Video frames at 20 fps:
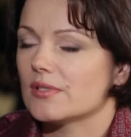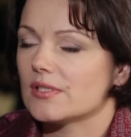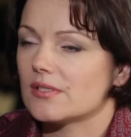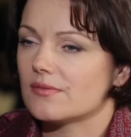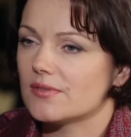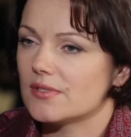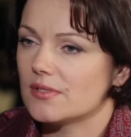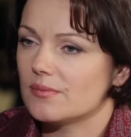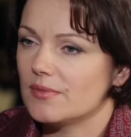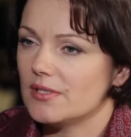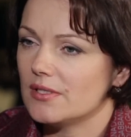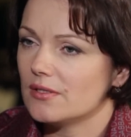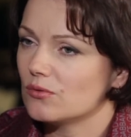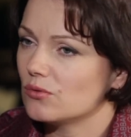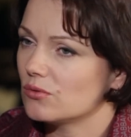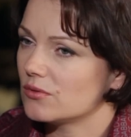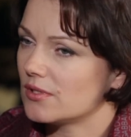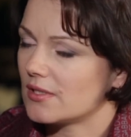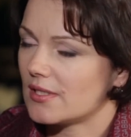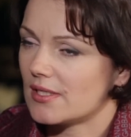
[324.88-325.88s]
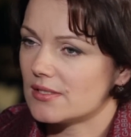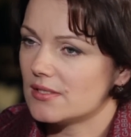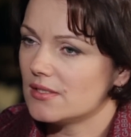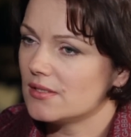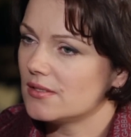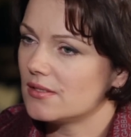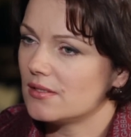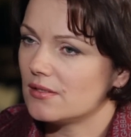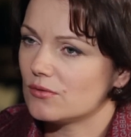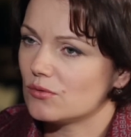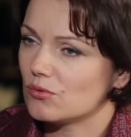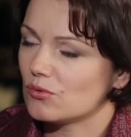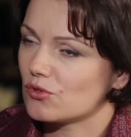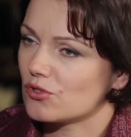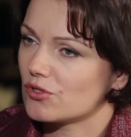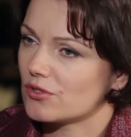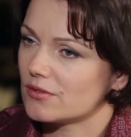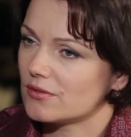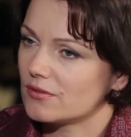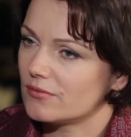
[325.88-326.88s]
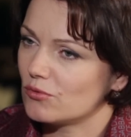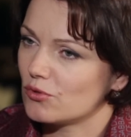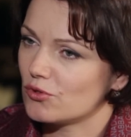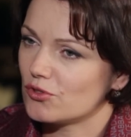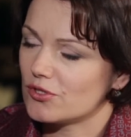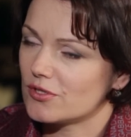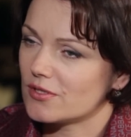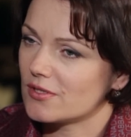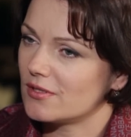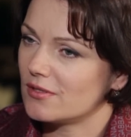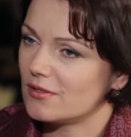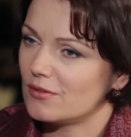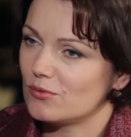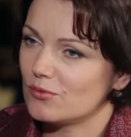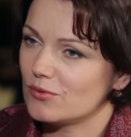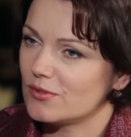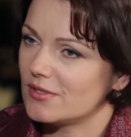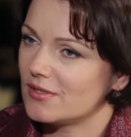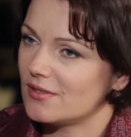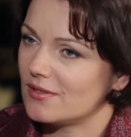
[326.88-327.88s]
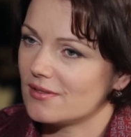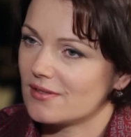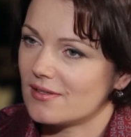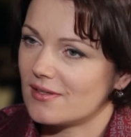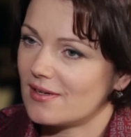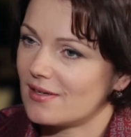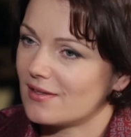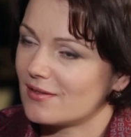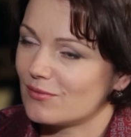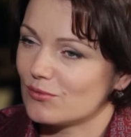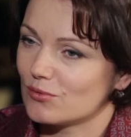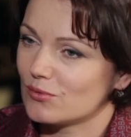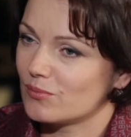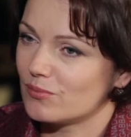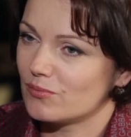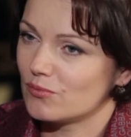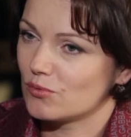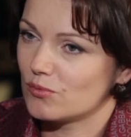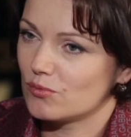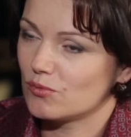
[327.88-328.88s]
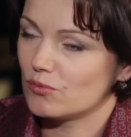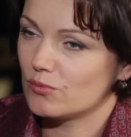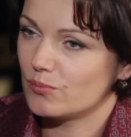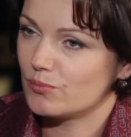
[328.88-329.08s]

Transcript: вас в семье кто-то, родители тоже творческие не. люди или как? Вот, вот, ну,